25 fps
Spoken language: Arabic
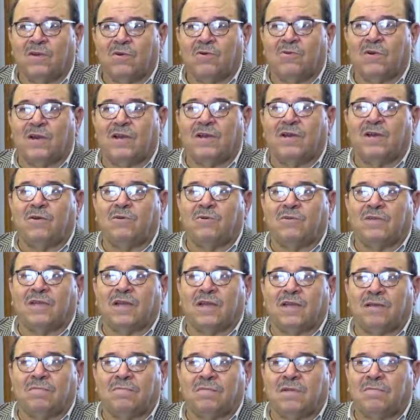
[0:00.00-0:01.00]
وأنه
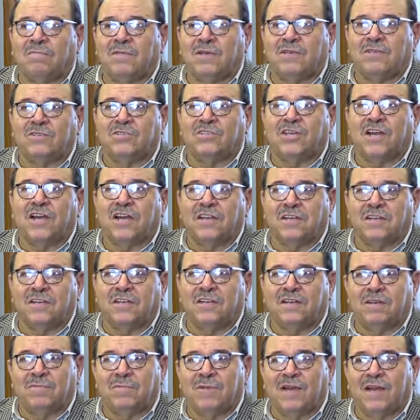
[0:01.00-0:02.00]
طلب من
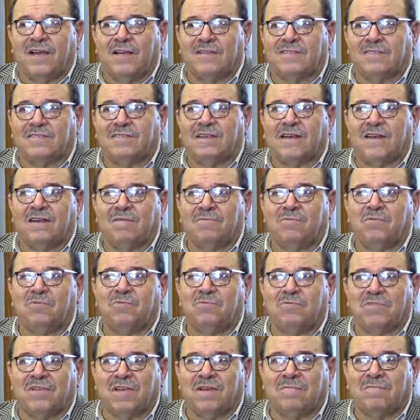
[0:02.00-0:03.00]
شاعره من حسان
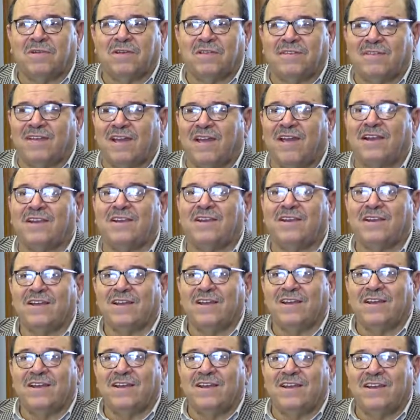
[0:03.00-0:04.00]
بن ثابت أن
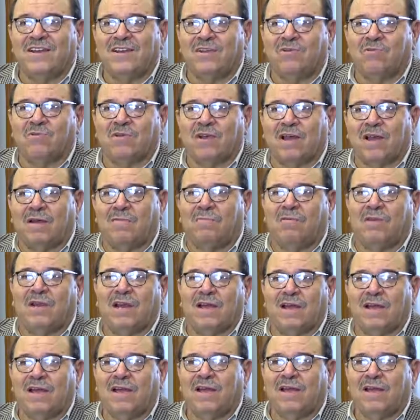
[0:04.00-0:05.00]
آه،
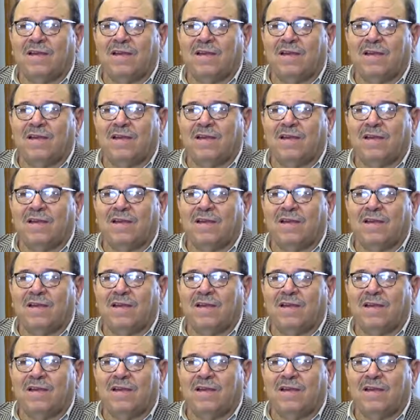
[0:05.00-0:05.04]
يقابل